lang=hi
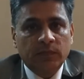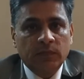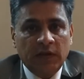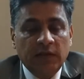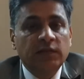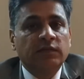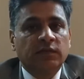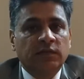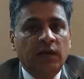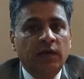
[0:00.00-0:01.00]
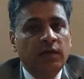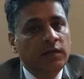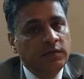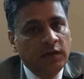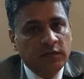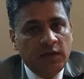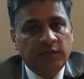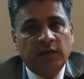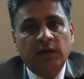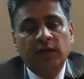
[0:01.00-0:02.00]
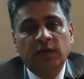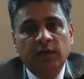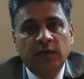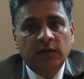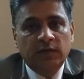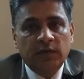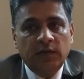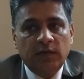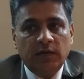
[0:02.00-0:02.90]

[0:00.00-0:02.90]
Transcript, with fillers: मैं नहीं दे सकता निर्देश है कि